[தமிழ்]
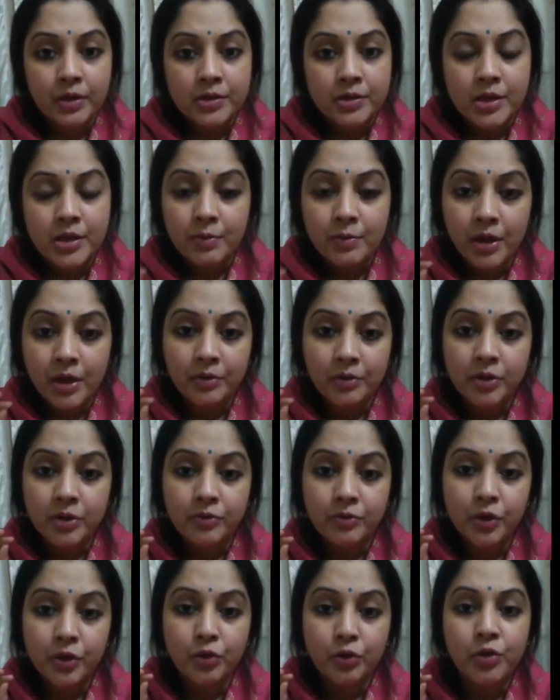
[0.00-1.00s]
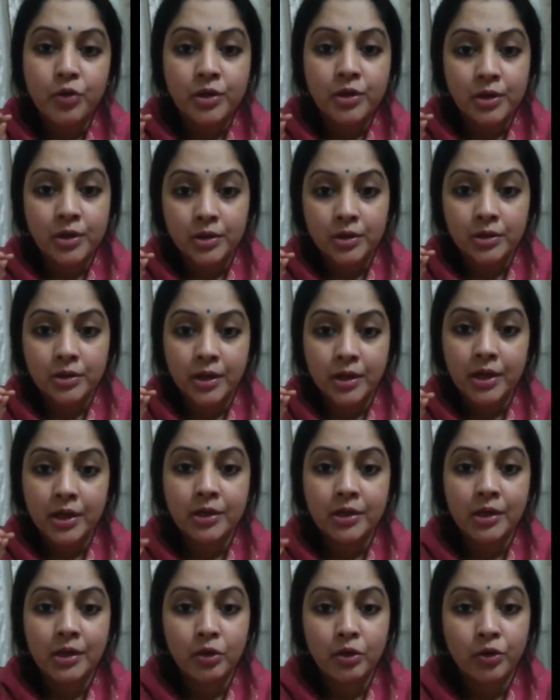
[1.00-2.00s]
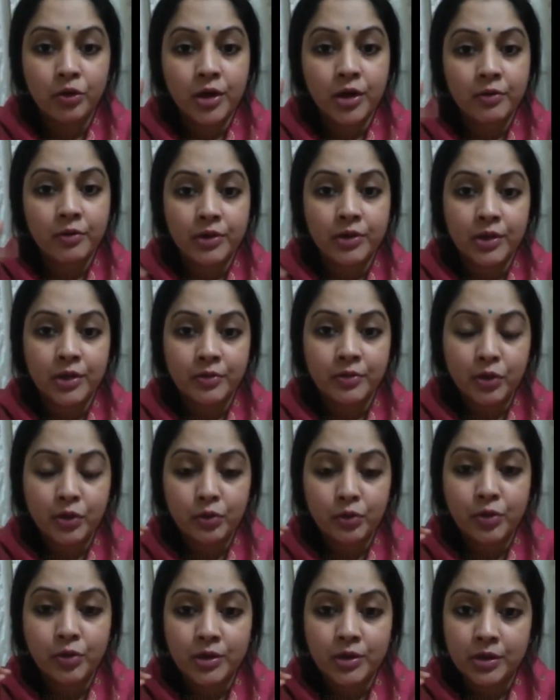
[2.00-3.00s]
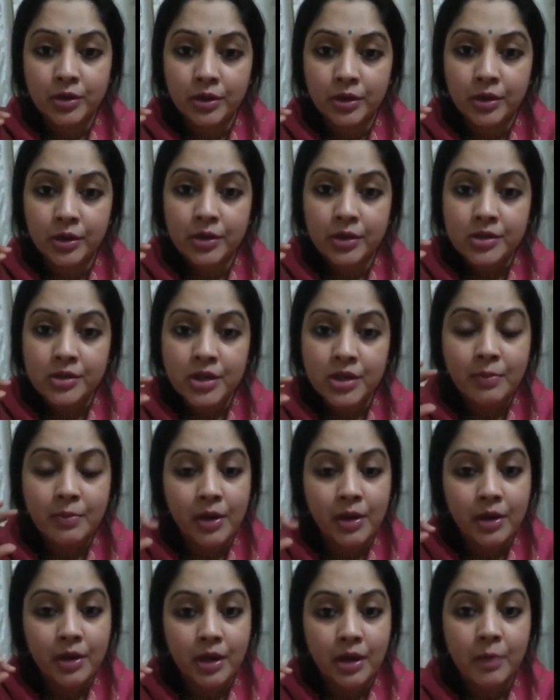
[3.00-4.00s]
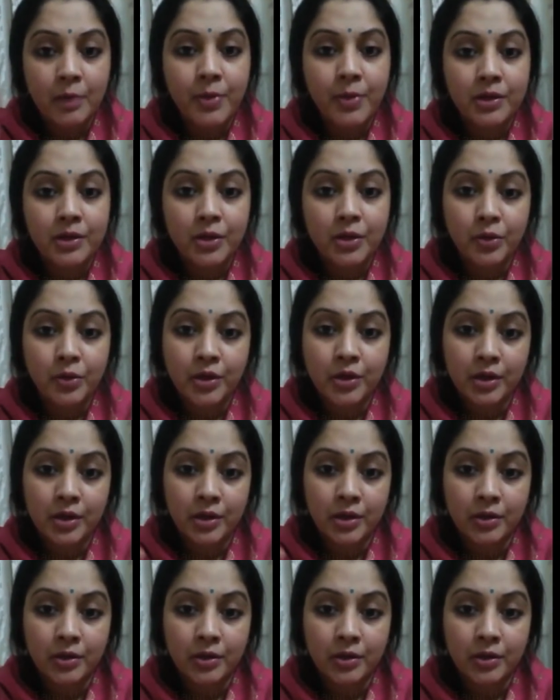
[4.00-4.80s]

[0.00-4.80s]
சீமானை வந்து வெறும் இந்த இந்த தேர்தல் நோக்கி வந்து வெறும் அந்த சீமானை காப்பாற்றுற ஒரு